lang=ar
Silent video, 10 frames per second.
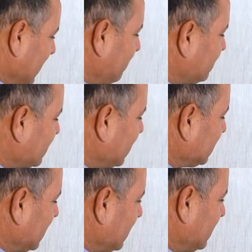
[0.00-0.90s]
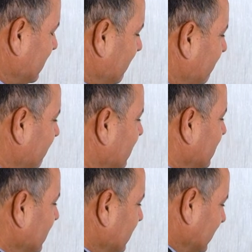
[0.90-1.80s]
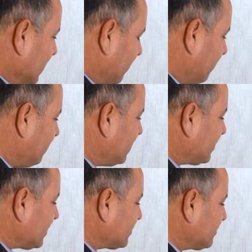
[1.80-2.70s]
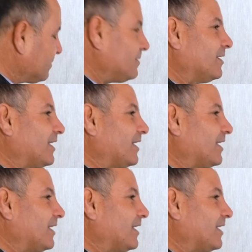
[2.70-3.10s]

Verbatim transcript: المشكات هذه ما جاتش